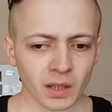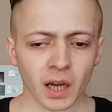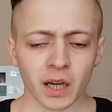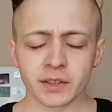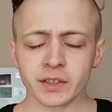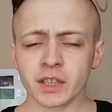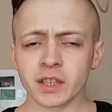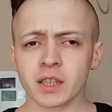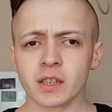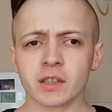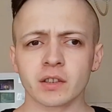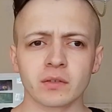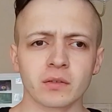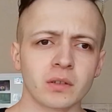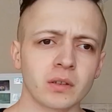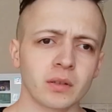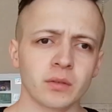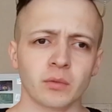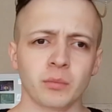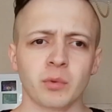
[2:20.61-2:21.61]
А если же
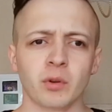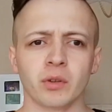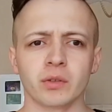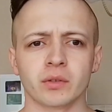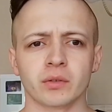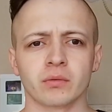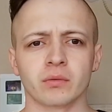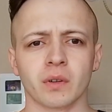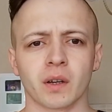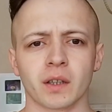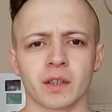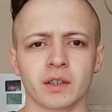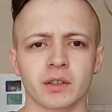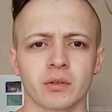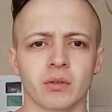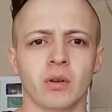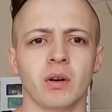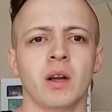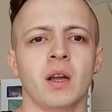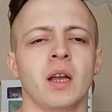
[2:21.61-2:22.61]
вы ну, берете эту
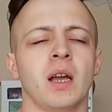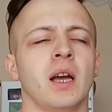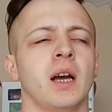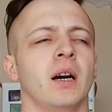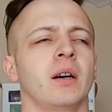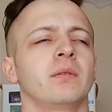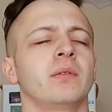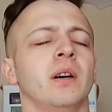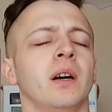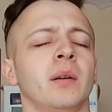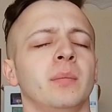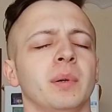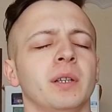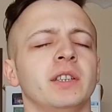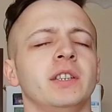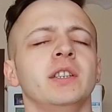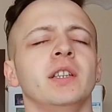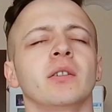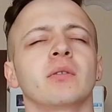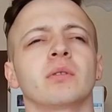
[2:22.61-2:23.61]
квартиру, в
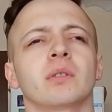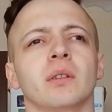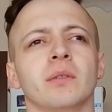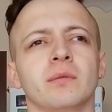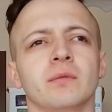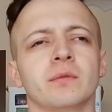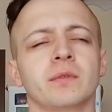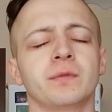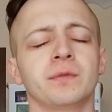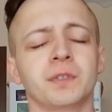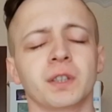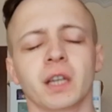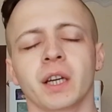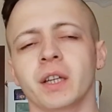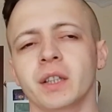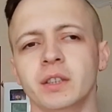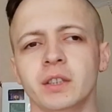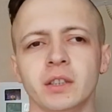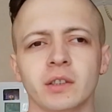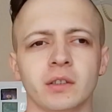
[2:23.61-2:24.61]
ипотеку, там, в
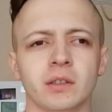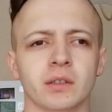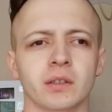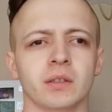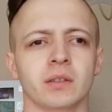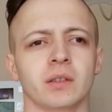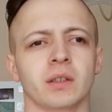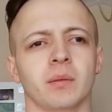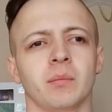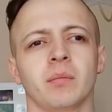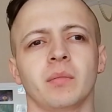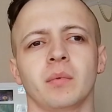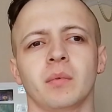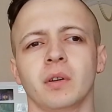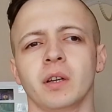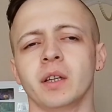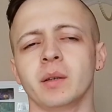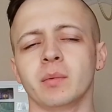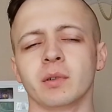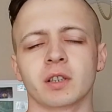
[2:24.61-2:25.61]
кредит, э, там,
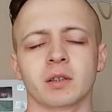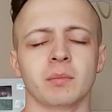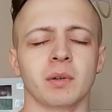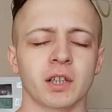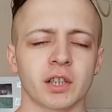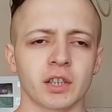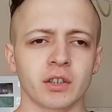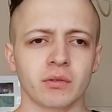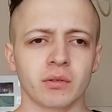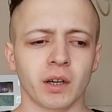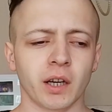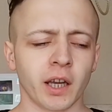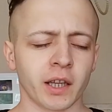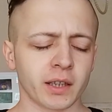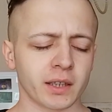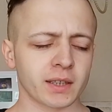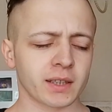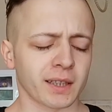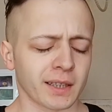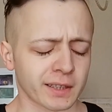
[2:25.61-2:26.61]
либо же машину,
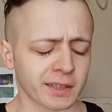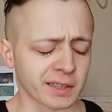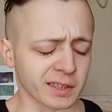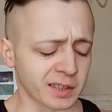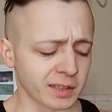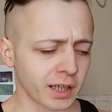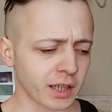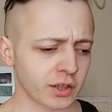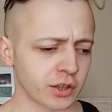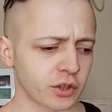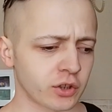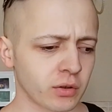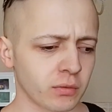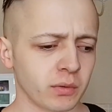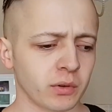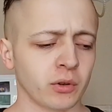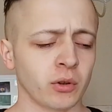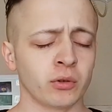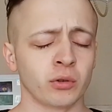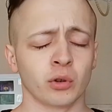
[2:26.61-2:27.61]
это значит, что
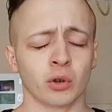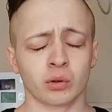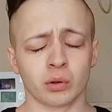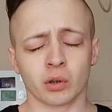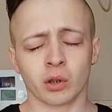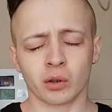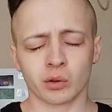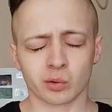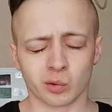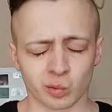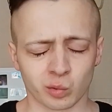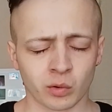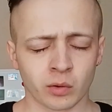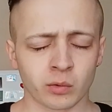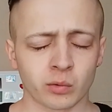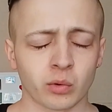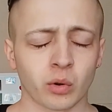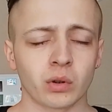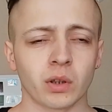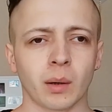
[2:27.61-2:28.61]
вы ну, ну, ну,
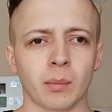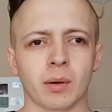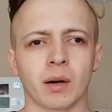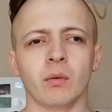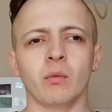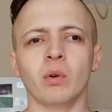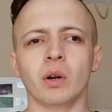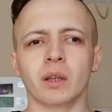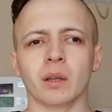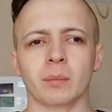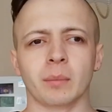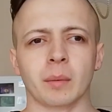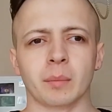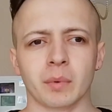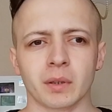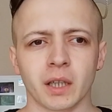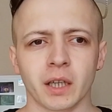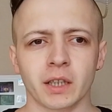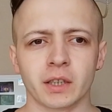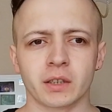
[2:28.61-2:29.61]
ну, добровольно
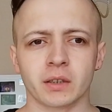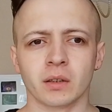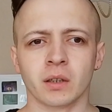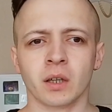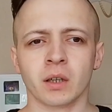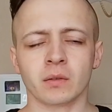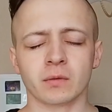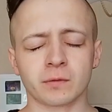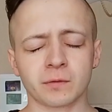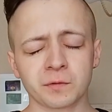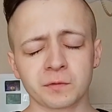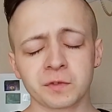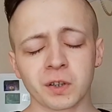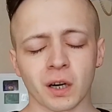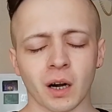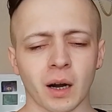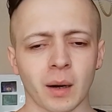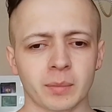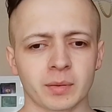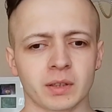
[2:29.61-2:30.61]
попадаете в
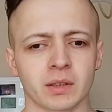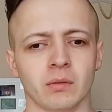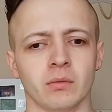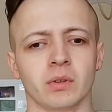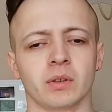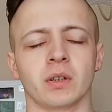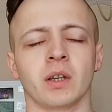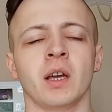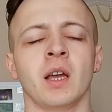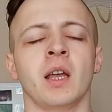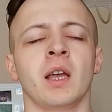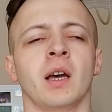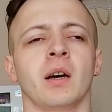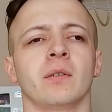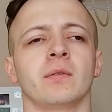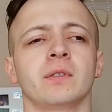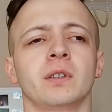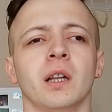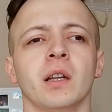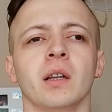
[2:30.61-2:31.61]
рабство, вот,
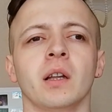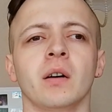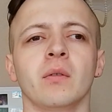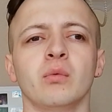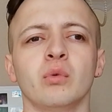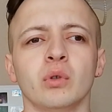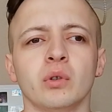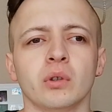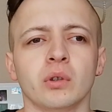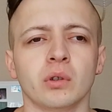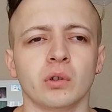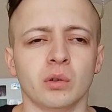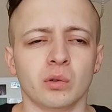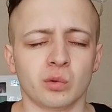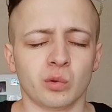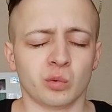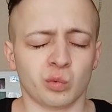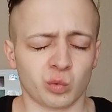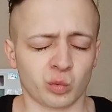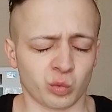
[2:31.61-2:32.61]
в долговую ну,
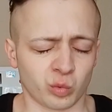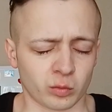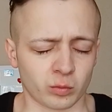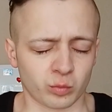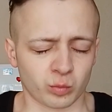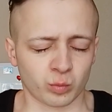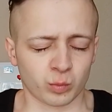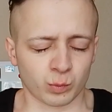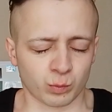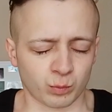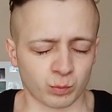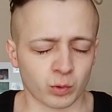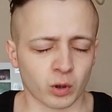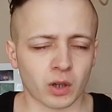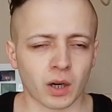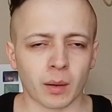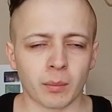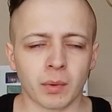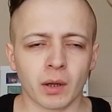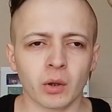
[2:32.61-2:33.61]
ну,
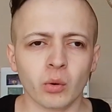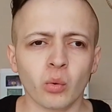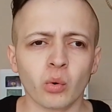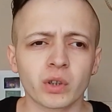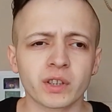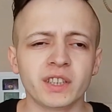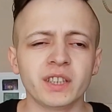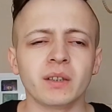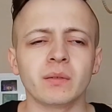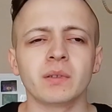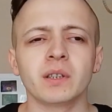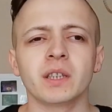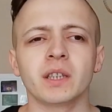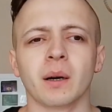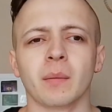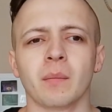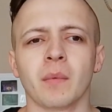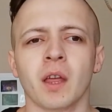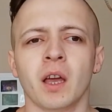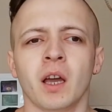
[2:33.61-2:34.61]
ну кабалу, где вы
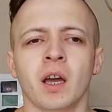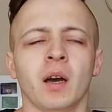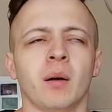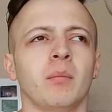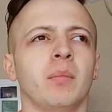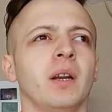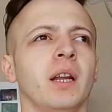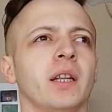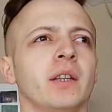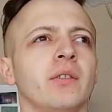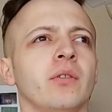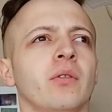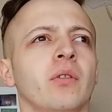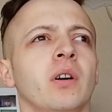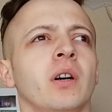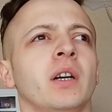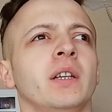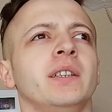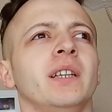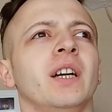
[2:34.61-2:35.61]
там, блядь,
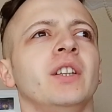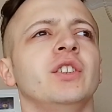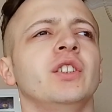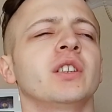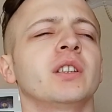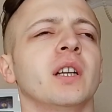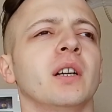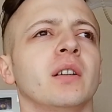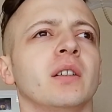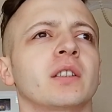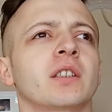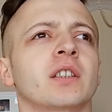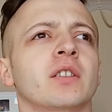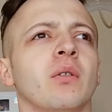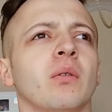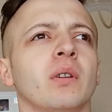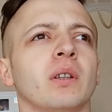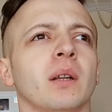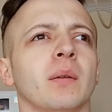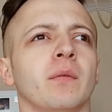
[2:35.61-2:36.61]
ну, я не знаю,
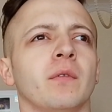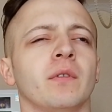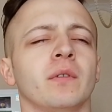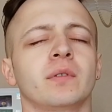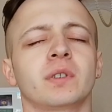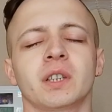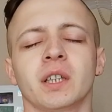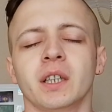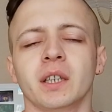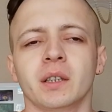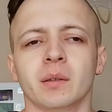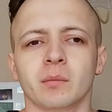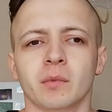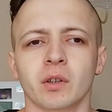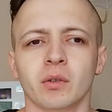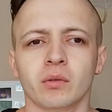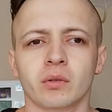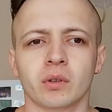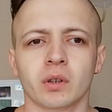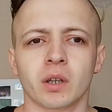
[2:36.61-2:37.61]
сколько там в среднем
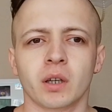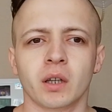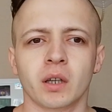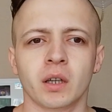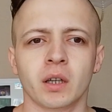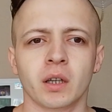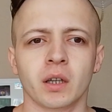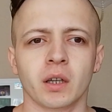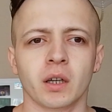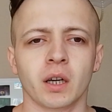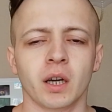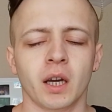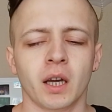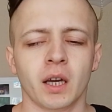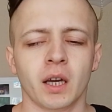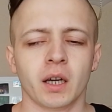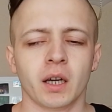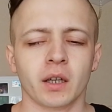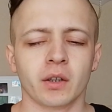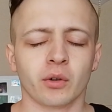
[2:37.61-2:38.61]
дают э,
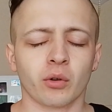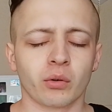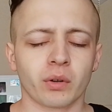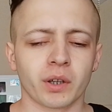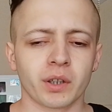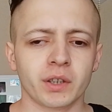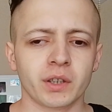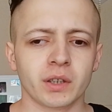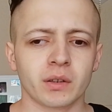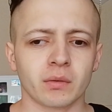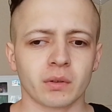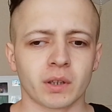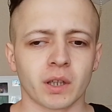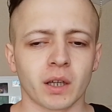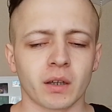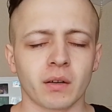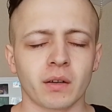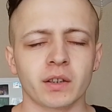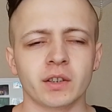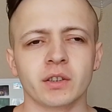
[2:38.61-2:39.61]
ну, кредит вот
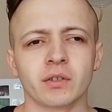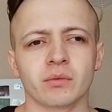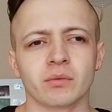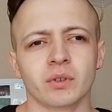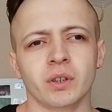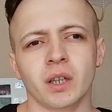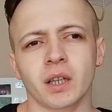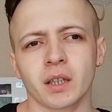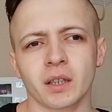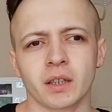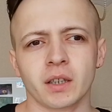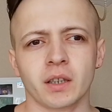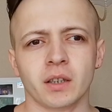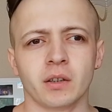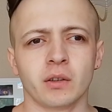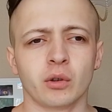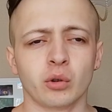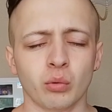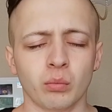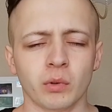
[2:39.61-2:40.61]
на квартиру, но я э,
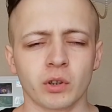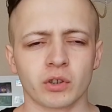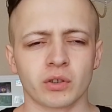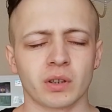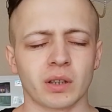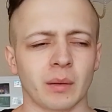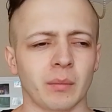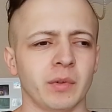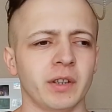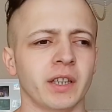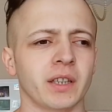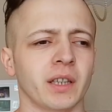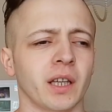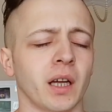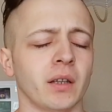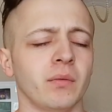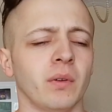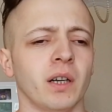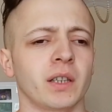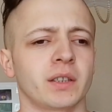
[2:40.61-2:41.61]
думаю, что там лет
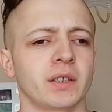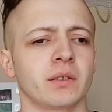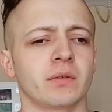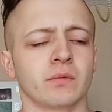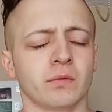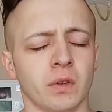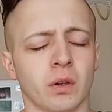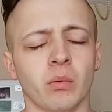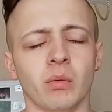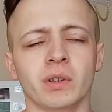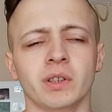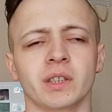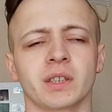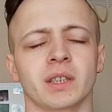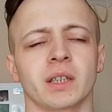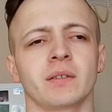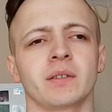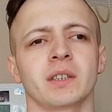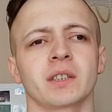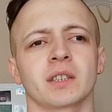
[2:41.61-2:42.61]
на 20 вроде,
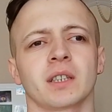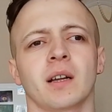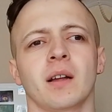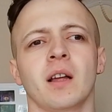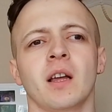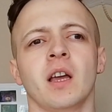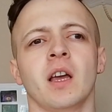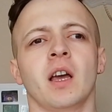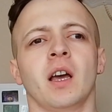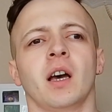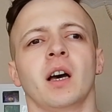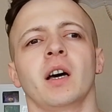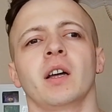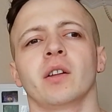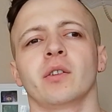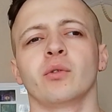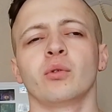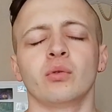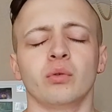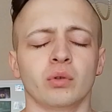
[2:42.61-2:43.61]
соответственно,
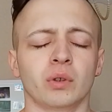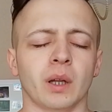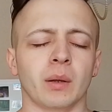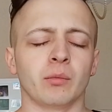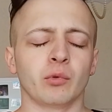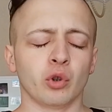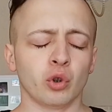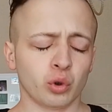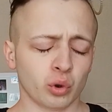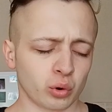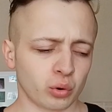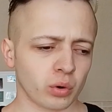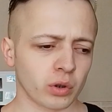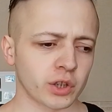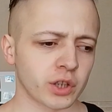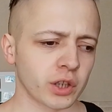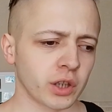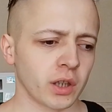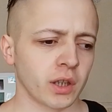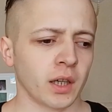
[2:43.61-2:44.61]
а, ну, ну, там ну,
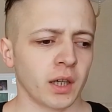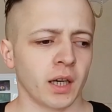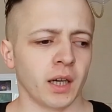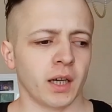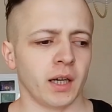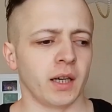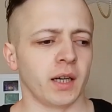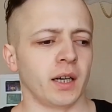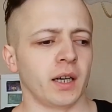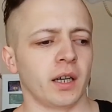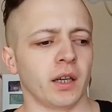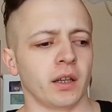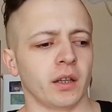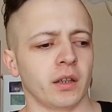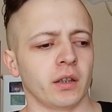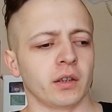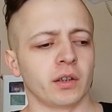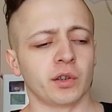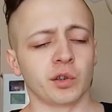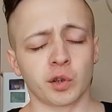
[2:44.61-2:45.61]
тоже
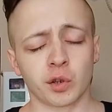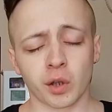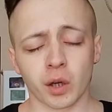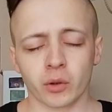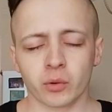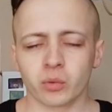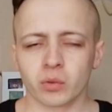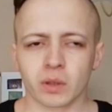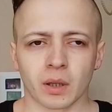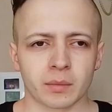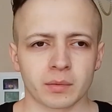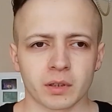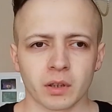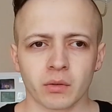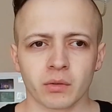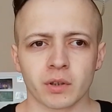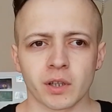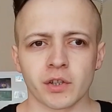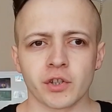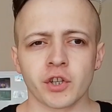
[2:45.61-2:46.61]
э, дают
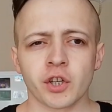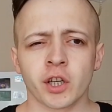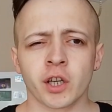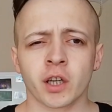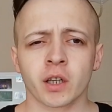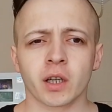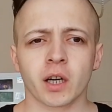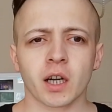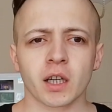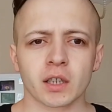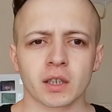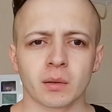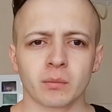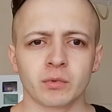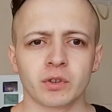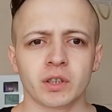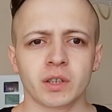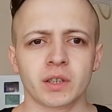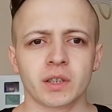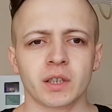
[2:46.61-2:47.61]
абсолютно не
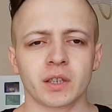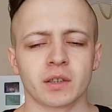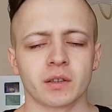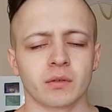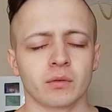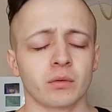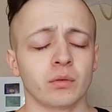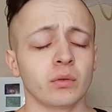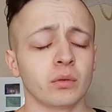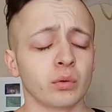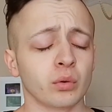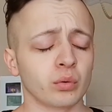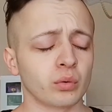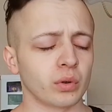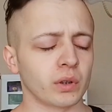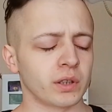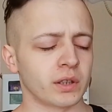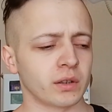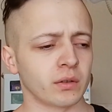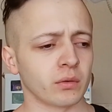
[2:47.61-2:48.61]
каждому, естественно, ну,
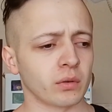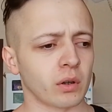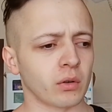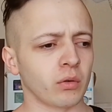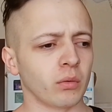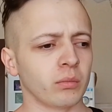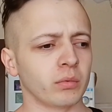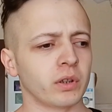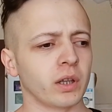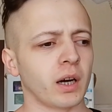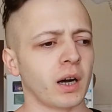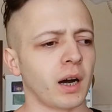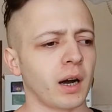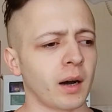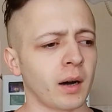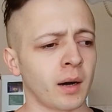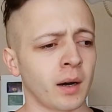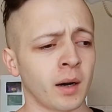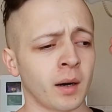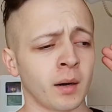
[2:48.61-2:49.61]
то есть ну,
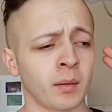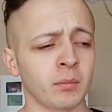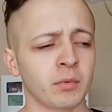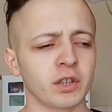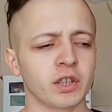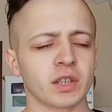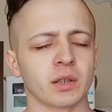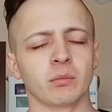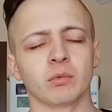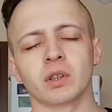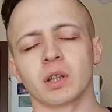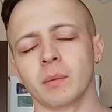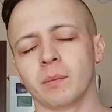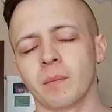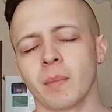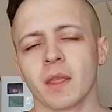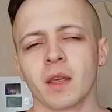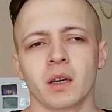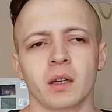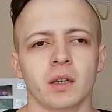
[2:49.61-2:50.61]
какому-то обычному
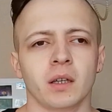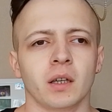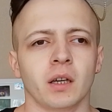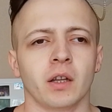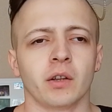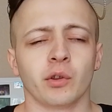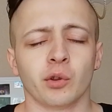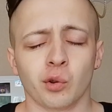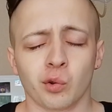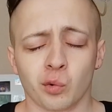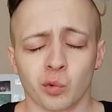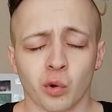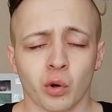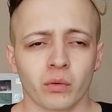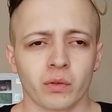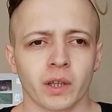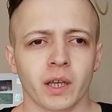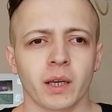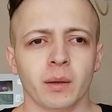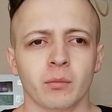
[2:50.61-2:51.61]
там
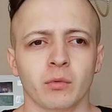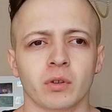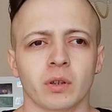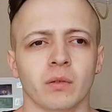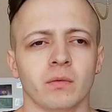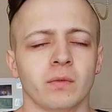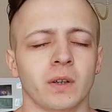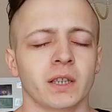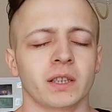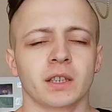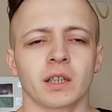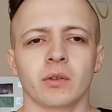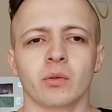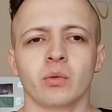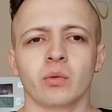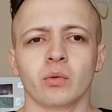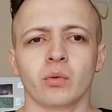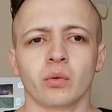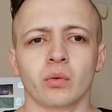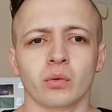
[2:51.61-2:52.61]
нонейму, там,
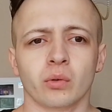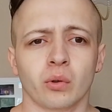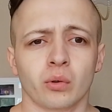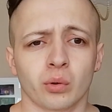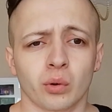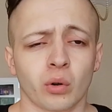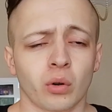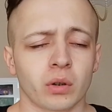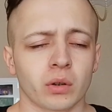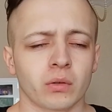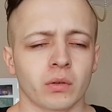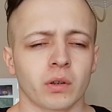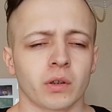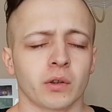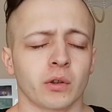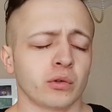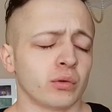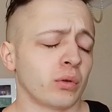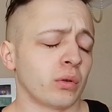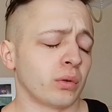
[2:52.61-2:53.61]
Васяну, ну, который
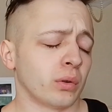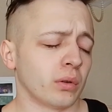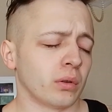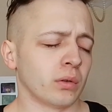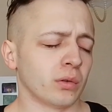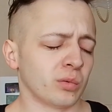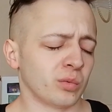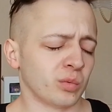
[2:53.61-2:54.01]
ну,